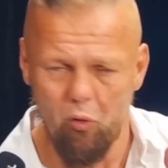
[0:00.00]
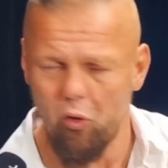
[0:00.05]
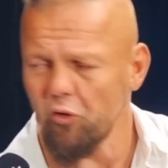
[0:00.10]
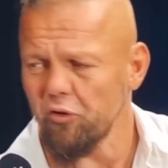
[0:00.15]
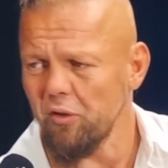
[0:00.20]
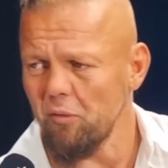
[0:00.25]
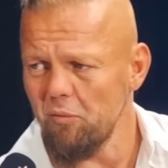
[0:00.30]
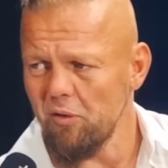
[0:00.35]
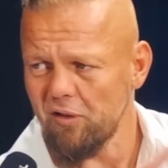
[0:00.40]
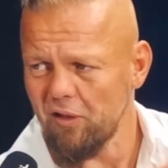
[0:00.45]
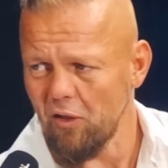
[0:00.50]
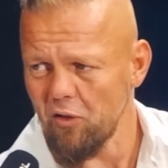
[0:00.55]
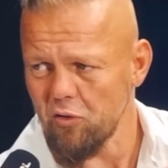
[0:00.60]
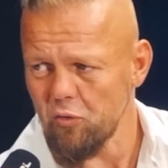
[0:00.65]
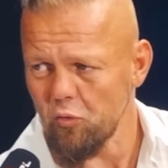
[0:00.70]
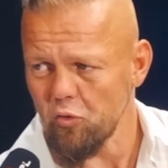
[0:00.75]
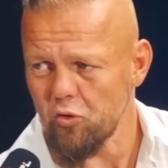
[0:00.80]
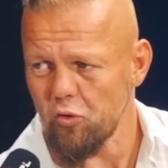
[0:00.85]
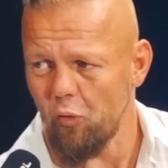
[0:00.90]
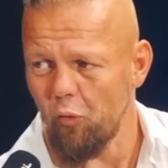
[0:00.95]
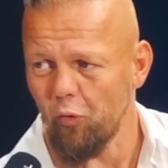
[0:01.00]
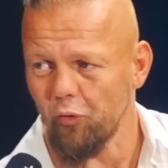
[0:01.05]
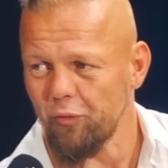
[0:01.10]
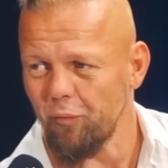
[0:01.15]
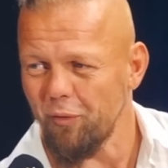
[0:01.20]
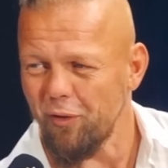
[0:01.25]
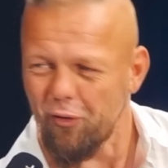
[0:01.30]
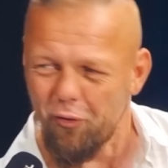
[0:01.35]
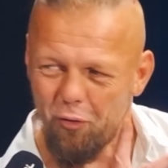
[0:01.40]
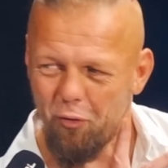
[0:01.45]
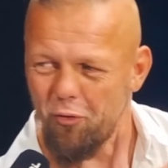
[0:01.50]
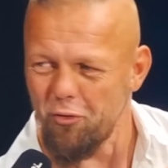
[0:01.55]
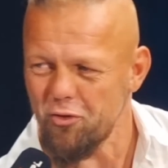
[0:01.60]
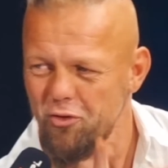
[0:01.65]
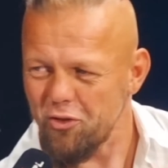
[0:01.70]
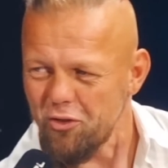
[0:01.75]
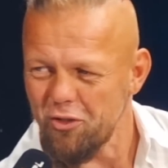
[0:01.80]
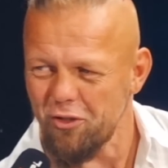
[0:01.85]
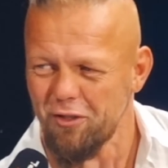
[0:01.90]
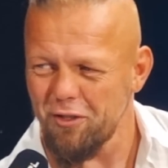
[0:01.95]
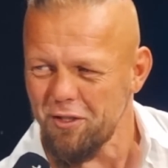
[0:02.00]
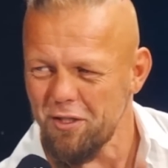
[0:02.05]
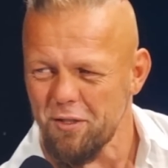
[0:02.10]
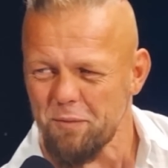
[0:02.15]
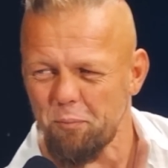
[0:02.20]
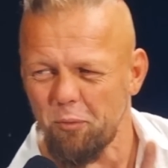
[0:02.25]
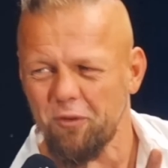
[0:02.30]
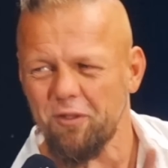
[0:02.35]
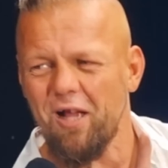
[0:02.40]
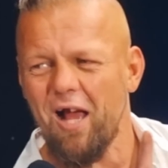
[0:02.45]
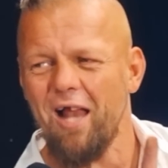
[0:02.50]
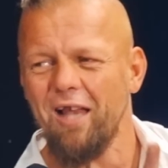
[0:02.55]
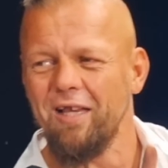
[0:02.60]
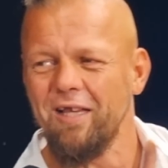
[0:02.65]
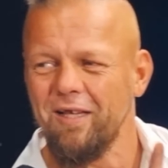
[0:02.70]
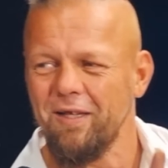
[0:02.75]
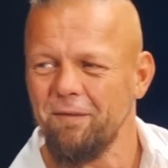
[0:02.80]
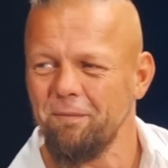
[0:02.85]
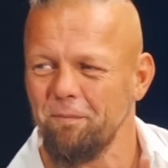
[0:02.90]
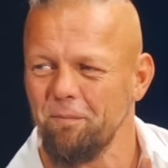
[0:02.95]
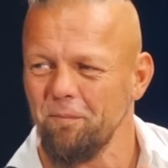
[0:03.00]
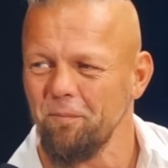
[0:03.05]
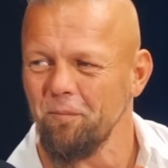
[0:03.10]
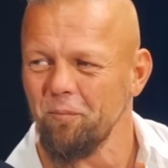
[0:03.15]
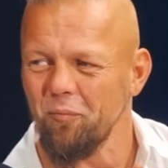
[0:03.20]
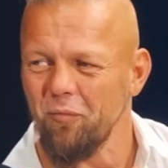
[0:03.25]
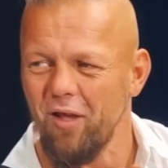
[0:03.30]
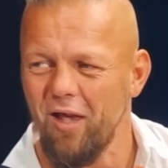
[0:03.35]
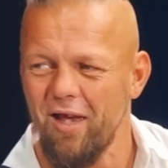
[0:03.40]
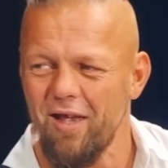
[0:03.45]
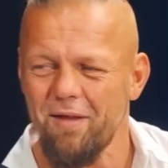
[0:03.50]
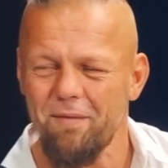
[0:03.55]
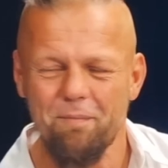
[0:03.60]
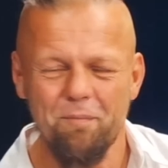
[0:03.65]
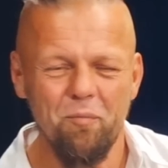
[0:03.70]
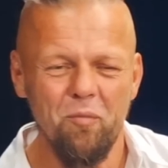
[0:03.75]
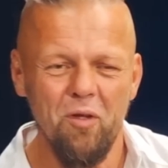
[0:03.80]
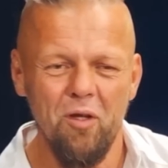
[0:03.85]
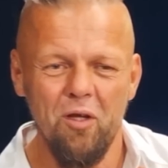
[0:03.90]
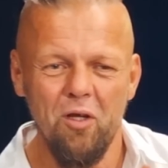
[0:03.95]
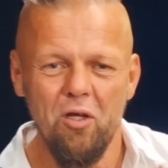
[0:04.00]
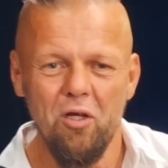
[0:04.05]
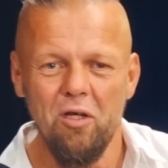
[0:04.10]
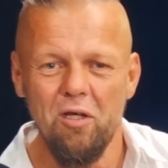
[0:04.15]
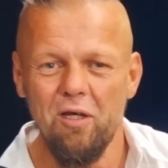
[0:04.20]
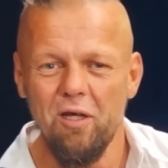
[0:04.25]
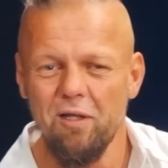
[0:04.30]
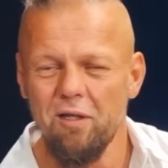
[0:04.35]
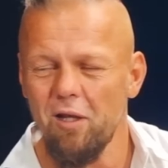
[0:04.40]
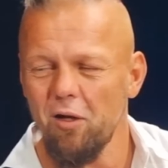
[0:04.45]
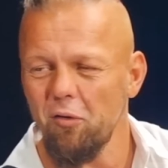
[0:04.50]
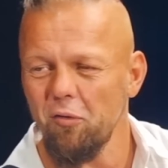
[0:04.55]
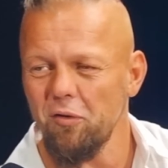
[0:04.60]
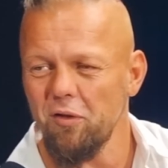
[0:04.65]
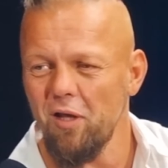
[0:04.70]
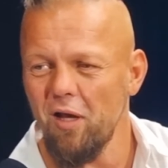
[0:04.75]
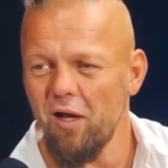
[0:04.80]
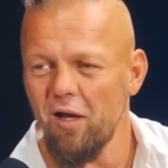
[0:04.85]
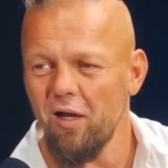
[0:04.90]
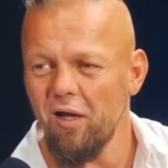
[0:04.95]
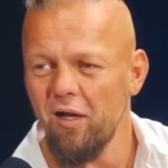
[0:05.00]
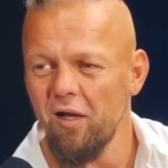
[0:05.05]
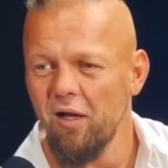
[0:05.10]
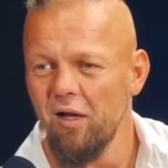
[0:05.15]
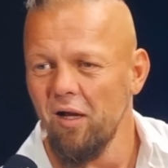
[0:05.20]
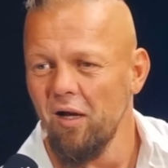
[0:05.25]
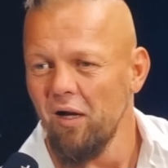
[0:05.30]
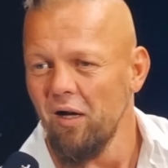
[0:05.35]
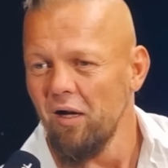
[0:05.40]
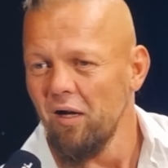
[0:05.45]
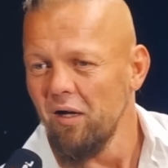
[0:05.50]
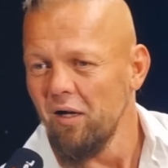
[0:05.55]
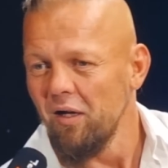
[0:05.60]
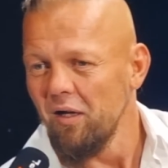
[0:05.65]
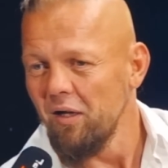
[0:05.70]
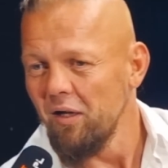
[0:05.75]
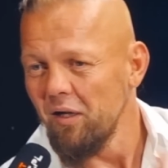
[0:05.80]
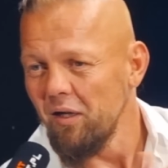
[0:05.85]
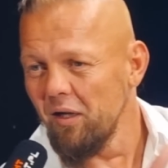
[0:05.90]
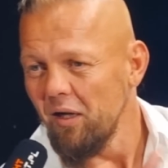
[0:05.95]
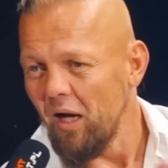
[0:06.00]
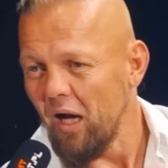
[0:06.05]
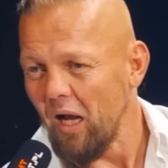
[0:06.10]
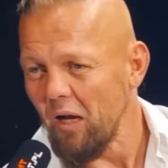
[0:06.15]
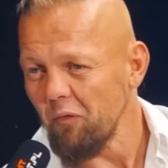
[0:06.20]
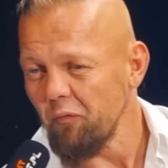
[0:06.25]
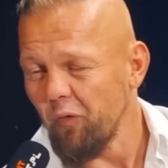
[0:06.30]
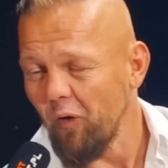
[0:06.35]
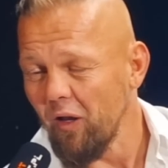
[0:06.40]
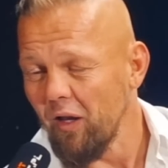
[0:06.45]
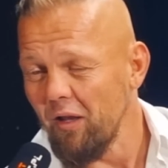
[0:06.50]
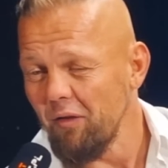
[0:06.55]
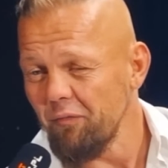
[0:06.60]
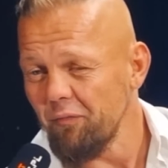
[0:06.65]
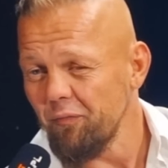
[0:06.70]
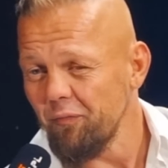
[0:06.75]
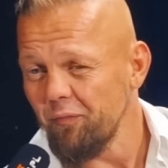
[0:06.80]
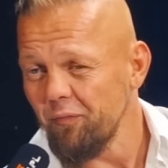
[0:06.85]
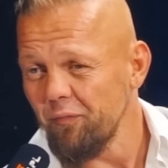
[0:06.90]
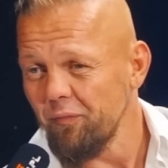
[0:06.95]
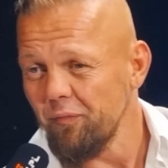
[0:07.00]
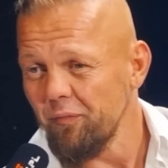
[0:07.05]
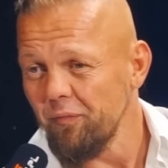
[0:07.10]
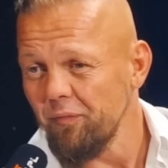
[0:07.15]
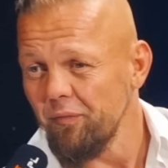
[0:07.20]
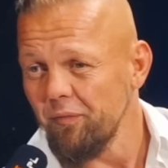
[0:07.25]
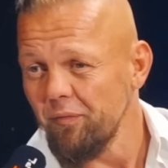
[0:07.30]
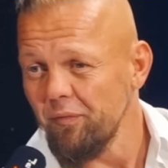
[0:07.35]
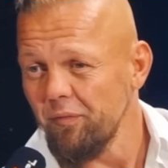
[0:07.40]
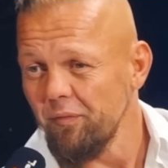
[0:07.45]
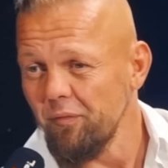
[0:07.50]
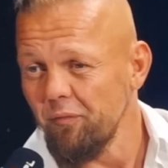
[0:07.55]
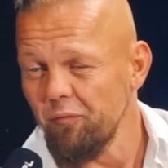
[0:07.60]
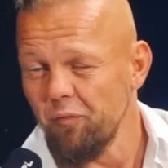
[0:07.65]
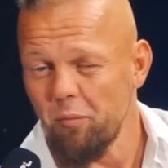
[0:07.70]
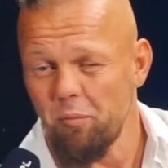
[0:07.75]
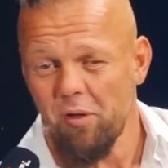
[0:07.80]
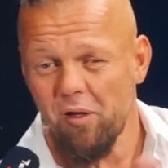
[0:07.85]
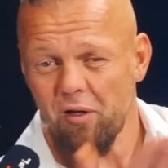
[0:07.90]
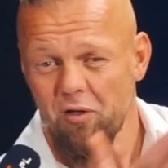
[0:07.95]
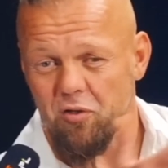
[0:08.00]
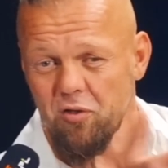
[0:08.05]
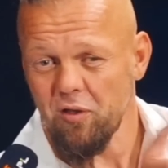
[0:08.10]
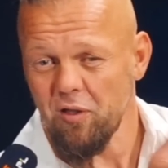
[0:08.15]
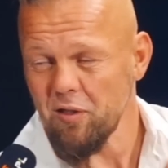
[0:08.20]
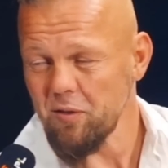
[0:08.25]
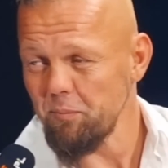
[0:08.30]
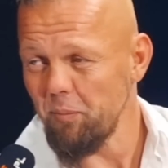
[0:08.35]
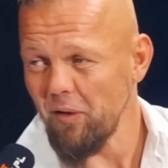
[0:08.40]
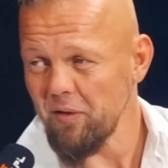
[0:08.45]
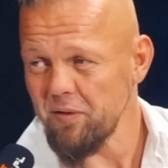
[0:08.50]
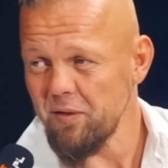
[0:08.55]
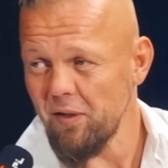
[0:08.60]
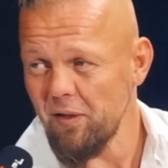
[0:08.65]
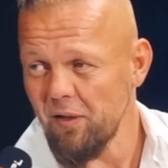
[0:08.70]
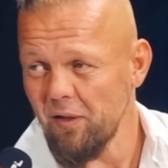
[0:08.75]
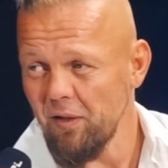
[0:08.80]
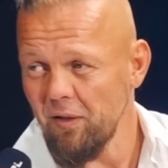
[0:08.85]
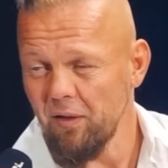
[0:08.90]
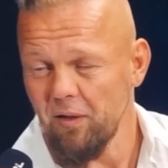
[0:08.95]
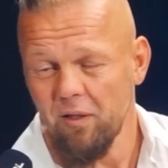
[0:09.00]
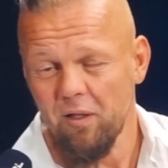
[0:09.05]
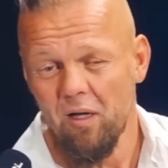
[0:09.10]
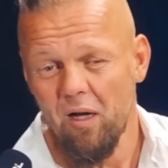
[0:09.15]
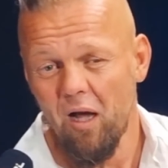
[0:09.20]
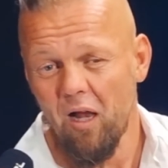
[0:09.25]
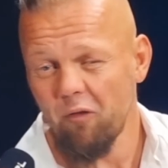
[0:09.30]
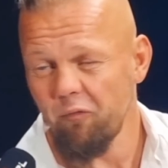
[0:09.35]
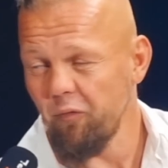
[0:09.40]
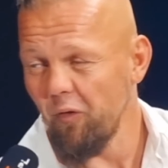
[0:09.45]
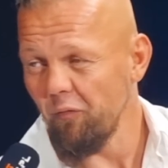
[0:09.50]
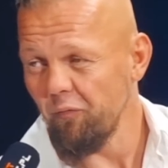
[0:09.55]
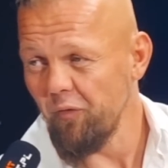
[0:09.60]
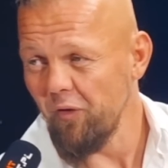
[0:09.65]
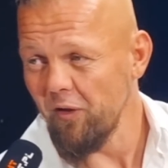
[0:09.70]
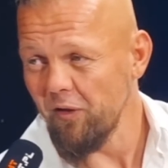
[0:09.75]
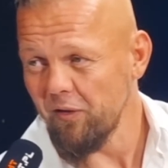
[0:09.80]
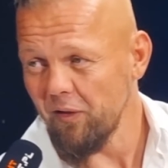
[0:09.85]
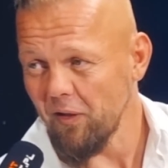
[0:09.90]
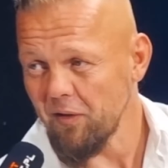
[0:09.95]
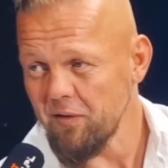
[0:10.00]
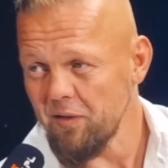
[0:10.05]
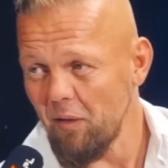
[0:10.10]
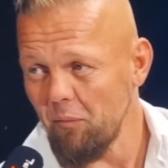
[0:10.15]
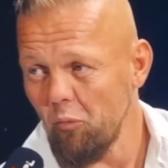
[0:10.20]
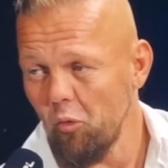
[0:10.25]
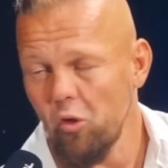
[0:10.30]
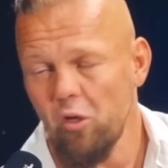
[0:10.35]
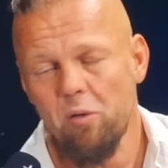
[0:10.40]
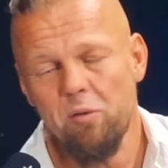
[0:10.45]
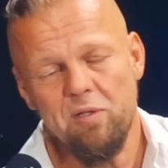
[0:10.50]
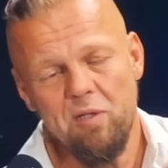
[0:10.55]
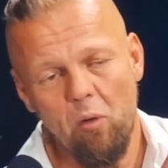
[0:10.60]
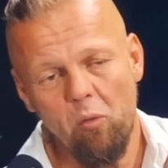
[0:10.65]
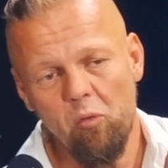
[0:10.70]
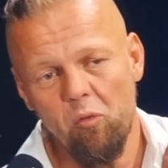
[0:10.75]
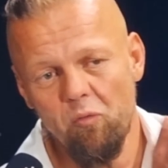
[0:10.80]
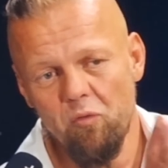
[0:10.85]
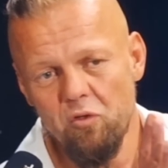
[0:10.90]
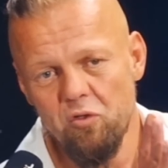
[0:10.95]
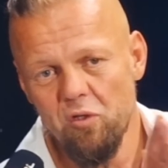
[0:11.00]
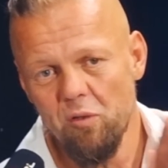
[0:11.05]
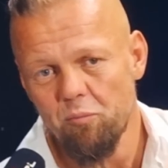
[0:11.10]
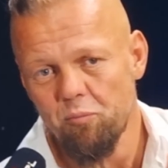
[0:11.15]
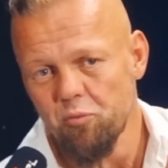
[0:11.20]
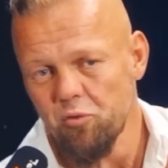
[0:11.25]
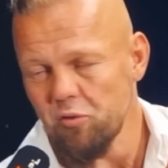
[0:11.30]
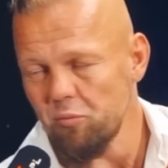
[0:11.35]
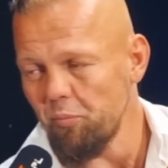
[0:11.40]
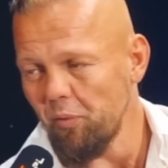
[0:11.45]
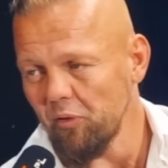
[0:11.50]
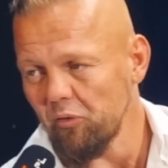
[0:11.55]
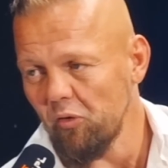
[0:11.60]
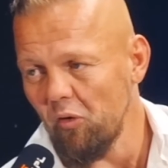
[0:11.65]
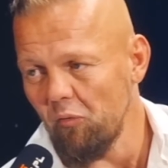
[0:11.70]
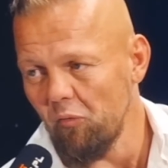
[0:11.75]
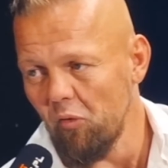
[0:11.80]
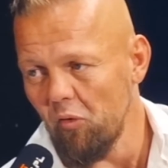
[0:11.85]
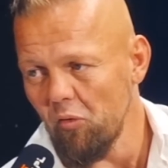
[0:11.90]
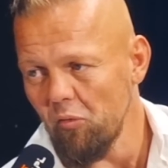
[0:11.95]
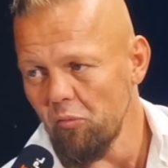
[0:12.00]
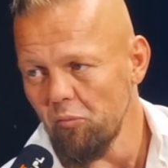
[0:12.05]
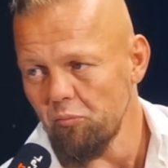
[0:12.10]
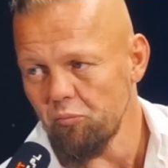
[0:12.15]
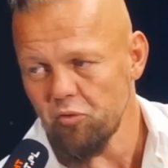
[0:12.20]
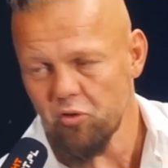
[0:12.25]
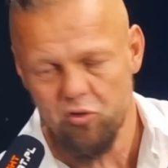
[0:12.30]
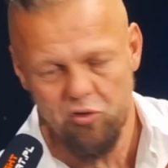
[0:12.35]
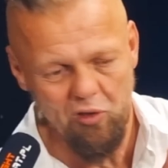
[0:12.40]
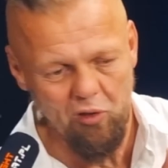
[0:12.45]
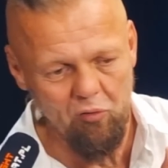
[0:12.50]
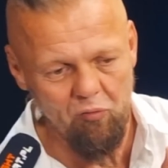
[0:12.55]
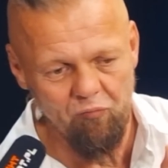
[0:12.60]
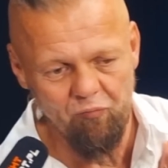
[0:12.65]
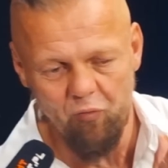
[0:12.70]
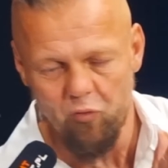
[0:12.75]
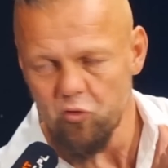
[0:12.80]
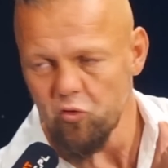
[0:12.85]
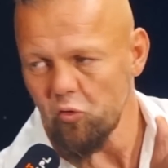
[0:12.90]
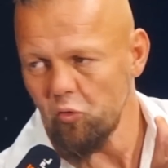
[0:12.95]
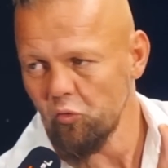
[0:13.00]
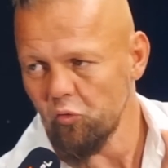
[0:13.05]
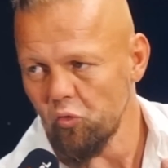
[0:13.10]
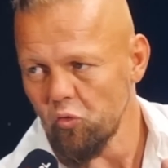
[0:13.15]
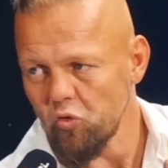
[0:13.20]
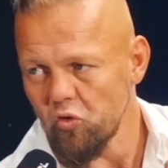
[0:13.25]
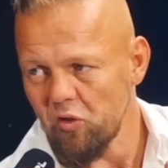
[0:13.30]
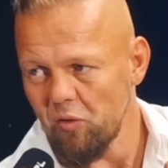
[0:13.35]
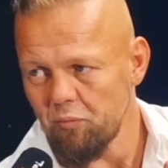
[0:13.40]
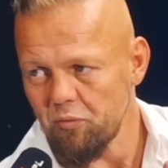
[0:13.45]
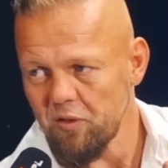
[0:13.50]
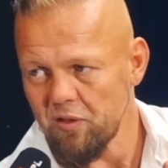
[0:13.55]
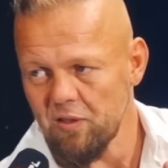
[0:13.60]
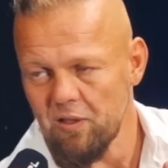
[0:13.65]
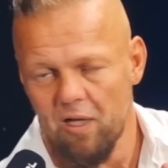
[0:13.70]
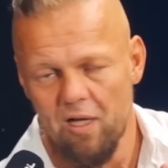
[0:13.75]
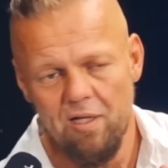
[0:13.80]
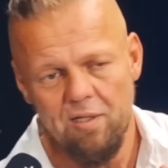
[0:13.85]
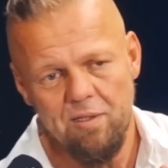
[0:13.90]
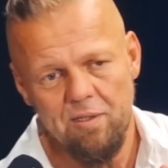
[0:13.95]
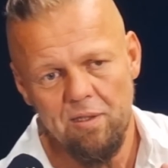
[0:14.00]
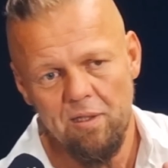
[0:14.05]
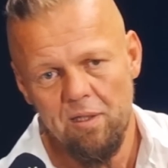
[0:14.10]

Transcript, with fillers: o tym, i ten słyszał o tym, tylko oni się nigdy nie spotkali nie? I jednego dnia alfa lew wybiera się na spacer, alfa wilk tak samo i całkowicie przypadkowo przez taką wąską dróżkę przez las